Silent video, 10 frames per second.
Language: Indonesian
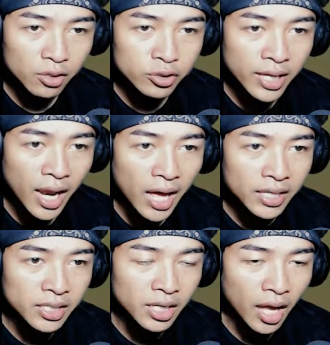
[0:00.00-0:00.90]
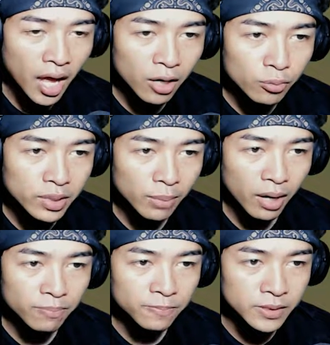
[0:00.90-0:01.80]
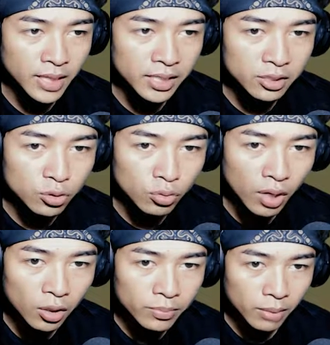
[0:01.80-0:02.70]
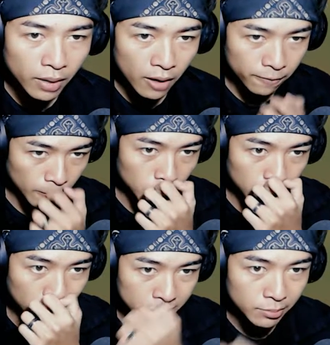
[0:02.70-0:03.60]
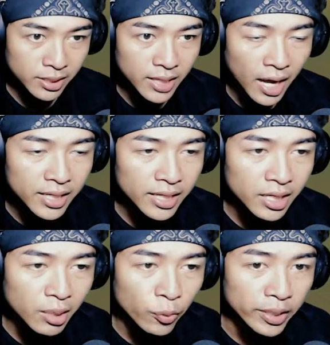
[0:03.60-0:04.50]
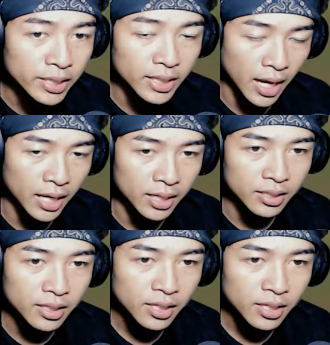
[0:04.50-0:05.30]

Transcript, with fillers: dunia lain Aku minta maaf tentang itu Aku minta maaf Aku tidak bisa menjadi ayah yang kamu inginkan